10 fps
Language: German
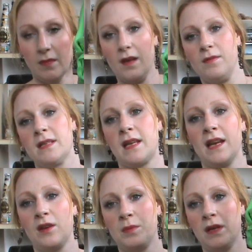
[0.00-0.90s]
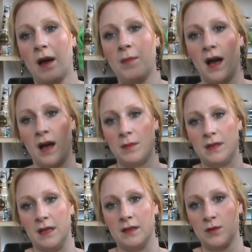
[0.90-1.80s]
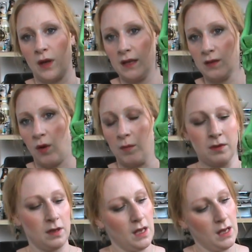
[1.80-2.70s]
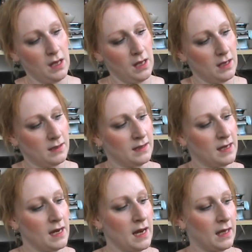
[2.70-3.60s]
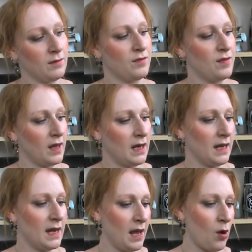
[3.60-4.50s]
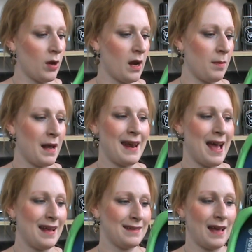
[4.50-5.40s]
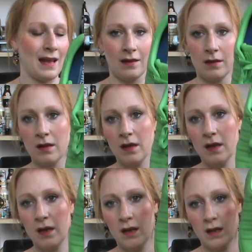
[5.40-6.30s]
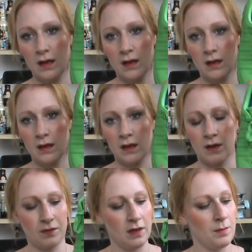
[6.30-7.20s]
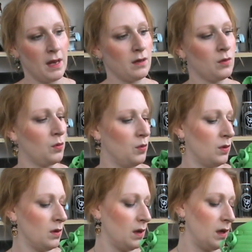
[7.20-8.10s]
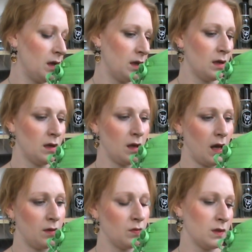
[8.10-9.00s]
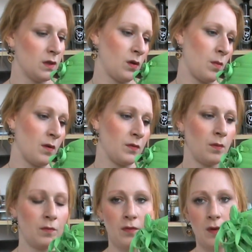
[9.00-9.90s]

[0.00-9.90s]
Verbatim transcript: Ich weiß gar nicht, ob die Kamera mit denen zurechtkommt. Sie sind nicht wirklich neon, aber nah dran. Giftlimettengrün in 41,5.